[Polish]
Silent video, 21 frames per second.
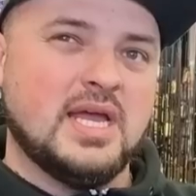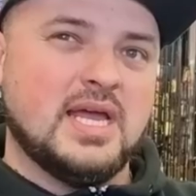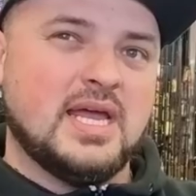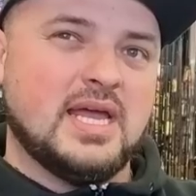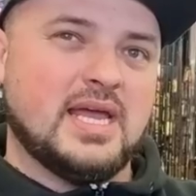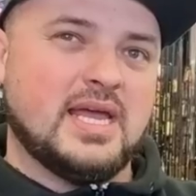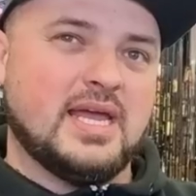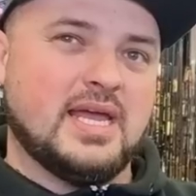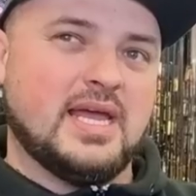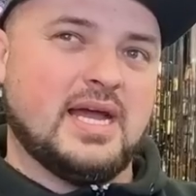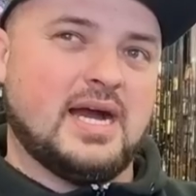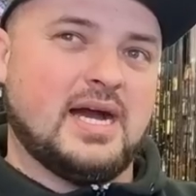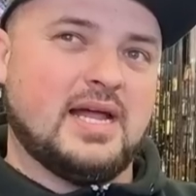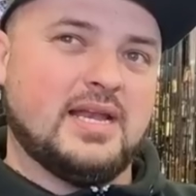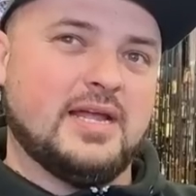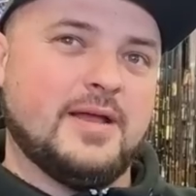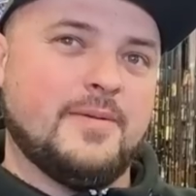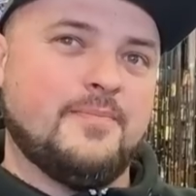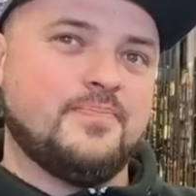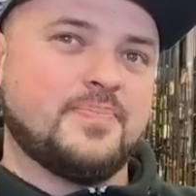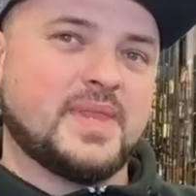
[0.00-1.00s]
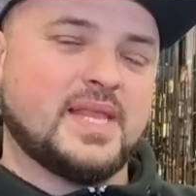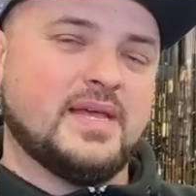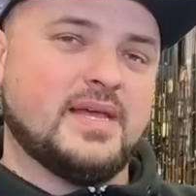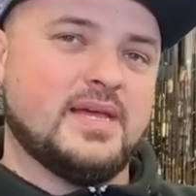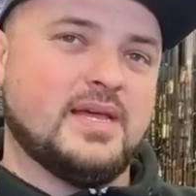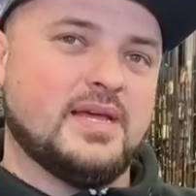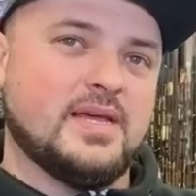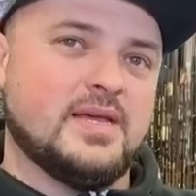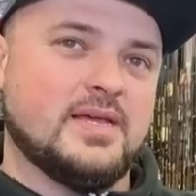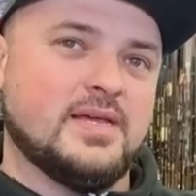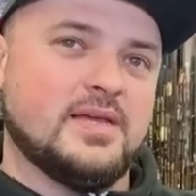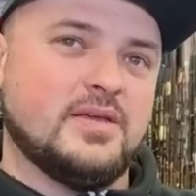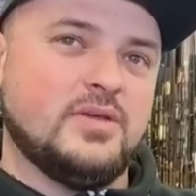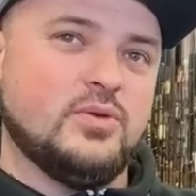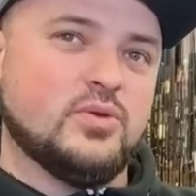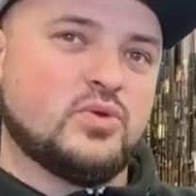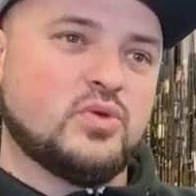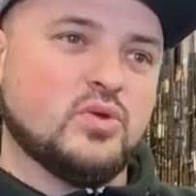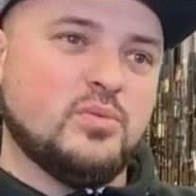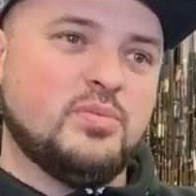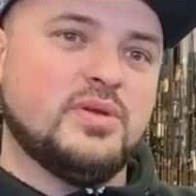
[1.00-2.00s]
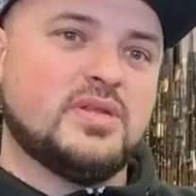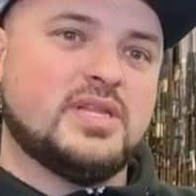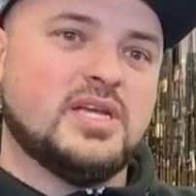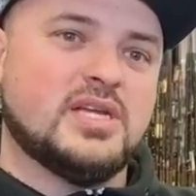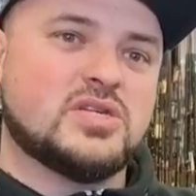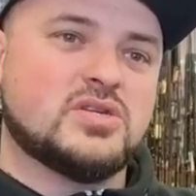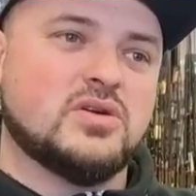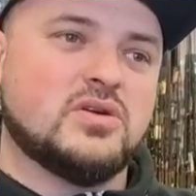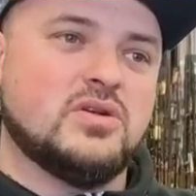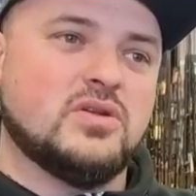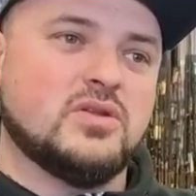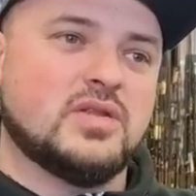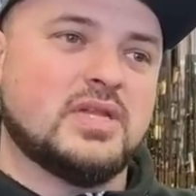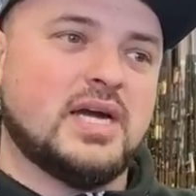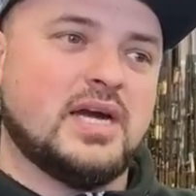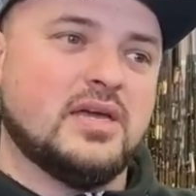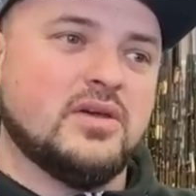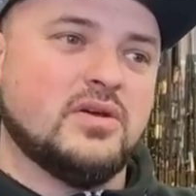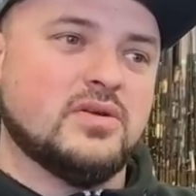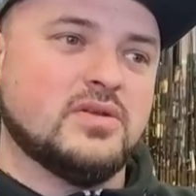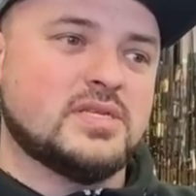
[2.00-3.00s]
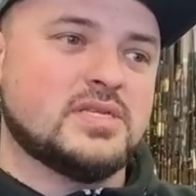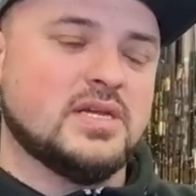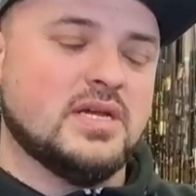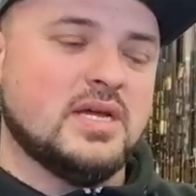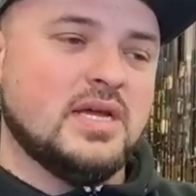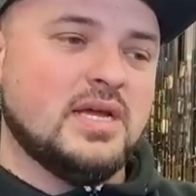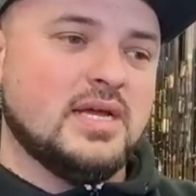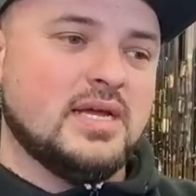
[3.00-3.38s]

e, ale YouTube też oglądając,